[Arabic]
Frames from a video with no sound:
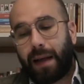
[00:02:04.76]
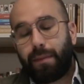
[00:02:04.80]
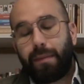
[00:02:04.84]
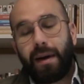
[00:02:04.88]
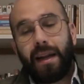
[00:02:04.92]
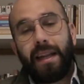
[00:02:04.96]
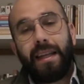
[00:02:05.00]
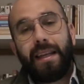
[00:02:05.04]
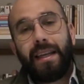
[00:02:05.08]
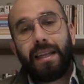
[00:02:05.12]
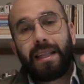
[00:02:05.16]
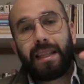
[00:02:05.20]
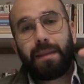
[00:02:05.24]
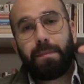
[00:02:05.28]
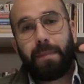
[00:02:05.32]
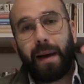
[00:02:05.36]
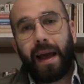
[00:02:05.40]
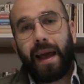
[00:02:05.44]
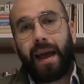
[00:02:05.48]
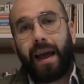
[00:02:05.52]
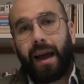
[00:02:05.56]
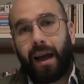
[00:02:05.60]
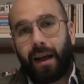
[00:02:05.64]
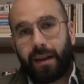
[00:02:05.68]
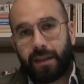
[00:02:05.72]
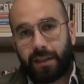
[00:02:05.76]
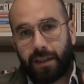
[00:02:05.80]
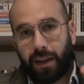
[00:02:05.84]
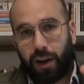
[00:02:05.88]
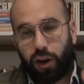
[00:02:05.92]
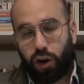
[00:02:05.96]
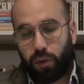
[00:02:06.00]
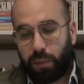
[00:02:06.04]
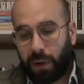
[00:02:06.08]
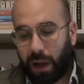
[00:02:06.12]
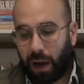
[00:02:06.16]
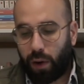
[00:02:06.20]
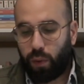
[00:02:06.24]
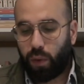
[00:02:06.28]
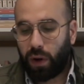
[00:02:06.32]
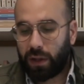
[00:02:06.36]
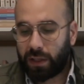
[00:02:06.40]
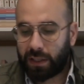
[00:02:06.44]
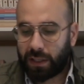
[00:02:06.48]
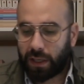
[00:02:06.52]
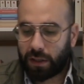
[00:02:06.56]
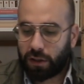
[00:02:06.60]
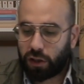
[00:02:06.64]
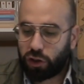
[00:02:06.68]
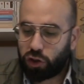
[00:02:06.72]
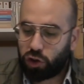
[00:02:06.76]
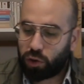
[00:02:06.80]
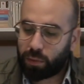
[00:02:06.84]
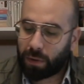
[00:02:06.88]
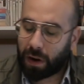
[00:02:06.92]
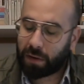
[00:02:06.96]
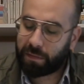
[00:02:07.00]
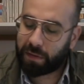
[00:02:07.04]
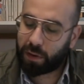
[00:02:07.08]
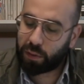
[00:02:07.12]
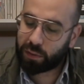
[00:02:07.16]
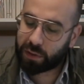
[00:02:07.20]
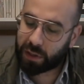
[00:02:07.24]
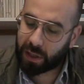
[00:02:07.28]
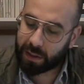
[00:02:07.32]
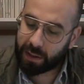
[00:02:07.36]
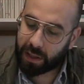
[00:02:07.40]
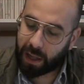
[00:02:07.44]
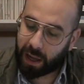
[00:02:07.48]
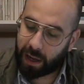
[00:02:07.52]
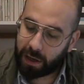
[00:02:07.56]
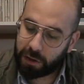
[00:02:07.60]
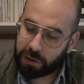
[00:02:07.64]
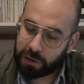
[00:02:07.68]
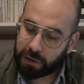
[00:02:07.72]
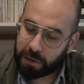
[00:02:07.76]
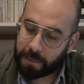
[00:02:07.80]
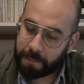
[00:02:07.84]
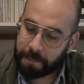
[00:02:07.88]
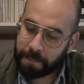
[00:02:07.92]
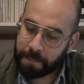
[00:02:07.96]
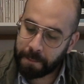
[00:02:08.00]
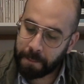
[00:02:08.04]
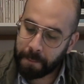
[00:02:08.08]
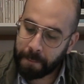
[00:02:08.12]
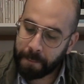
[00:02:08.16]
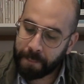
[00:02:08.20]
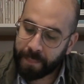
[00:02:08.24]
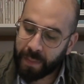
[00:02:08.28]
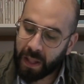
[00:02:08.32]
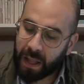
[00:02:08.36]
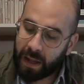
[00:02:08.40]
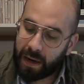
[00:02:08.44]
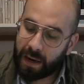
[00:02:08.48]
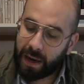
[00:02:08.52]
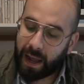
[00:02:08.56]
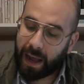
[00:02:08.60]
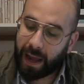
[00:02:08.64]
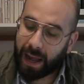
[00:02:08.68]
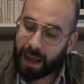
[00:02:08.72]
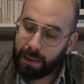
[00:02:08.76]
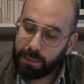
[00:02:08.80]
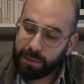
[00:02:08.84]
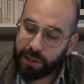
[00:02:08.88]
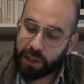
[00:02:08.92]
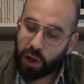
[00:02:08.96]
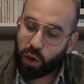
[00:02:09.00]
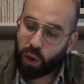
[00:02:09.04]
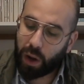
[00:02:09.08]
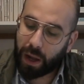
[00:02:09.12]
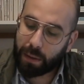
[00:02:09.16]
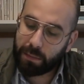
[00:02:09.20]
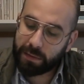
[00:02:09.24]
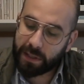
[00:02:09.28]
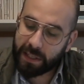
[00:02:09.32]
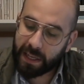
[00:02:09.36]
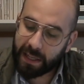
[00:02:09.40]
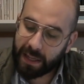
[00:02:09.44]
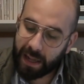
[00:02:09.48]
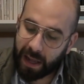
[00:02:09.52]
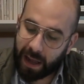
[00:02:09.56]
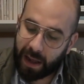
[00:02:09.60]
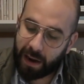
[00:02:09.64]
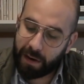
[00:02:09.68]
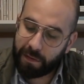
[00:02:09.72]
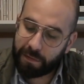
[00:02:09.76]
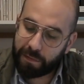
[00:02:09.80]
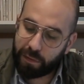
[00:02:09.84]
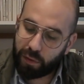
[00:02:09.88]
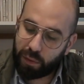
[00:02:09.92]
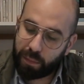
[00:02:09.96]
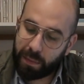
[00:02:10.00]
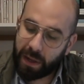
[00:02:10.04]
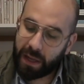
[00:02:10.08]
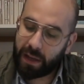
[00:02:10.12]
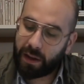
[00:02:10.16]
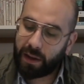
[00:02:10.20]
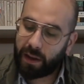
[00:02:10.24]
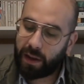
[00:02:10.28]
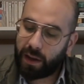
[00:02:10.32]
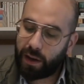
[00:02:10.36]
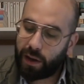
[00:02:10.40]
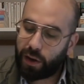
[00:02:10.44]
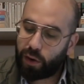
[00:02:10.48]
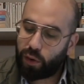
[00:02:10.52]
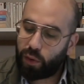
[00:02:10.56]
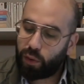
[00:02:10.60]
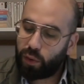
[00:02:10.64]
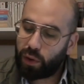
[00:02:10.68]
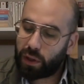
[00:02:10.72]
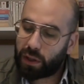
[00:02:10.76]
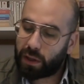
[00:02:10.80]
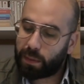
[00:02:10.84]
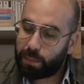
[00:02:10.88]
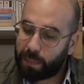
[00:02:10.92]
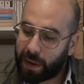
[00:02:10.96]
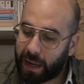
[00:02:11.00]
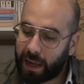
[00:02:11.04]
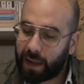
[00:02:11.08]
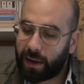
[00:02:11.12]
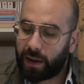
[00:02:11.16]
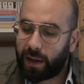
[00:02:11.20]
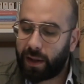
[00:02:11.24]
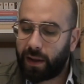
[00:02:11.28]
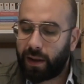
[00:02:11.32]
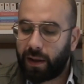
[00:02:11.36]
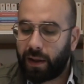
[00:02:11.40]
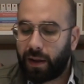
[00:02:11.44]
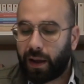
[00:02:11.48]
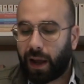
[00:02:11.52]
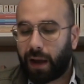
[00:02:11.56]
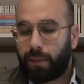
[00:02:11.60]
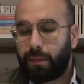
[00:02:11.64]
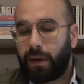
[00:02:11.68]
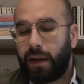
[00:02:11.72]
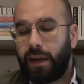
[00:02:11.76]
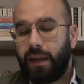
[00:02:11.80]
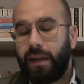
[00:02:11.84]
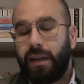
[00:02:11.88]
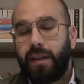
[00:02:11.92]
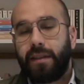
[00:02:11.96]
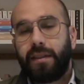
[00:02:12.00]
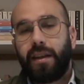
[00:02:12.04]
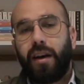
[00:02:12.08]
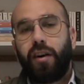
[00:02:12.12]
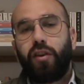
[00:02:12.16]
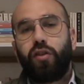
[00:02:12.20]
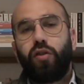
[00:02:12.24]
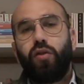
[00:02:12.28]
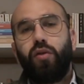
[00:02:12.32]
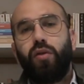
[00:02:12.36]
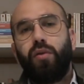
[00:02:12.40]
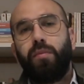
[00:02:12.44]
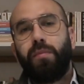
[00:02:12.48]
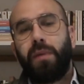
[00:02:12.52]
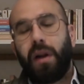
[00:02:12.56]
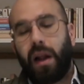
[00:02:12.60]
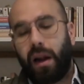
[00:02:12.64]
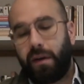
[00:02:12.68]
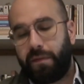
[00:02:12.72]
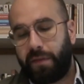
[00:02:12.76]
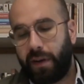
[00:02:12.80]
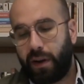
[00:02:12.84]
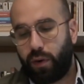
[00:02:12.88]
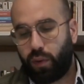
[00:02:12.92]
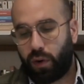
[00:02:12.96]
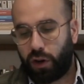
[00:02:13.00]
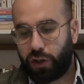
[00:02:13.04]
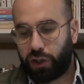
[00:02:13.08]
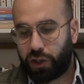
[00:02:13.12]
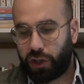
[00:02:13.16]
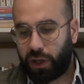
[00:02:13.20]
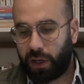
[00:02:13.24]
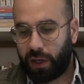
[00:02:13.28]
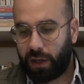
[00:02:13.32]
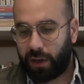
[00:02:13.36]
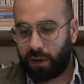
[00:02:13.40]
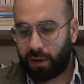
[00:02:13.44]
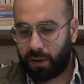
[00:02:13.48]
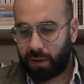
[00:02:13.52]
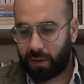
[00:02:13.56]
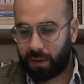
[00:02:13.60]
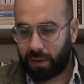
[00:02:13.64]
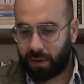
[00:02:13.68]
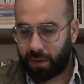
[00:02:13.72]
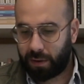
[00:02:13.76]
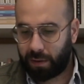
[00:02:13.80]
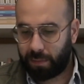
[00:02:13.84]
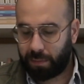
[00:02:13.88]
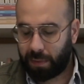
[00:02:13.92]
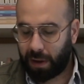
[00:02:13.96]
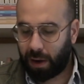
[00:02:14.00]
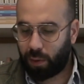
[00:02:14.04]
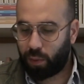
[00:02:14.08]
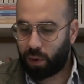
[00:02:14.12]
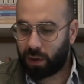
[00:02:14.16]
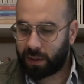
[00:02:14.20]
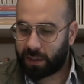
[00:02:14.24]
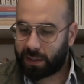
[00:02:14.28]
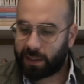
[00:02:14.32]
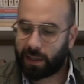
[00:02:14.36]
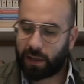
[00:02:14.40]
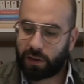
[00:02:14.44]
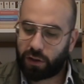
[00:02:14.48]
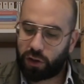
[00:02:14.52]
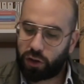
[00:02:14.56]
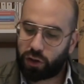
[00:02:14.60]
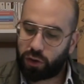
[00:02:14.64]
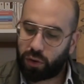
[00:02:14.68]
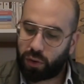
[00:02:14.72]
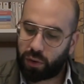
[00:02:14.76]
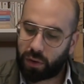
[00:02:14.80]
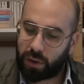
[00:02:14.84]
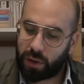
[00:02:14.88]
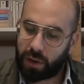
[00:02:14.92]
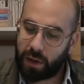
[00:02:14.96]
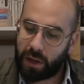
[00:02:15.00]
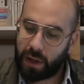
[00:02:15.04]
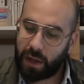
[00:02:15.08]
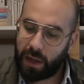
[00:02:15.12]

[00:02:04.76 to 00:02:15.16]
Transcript: عملية بيع صاروا بأول تسعة اشهر من 2019 ل 55108 عملية صاروا بال 2020 بأول تسعة اشهر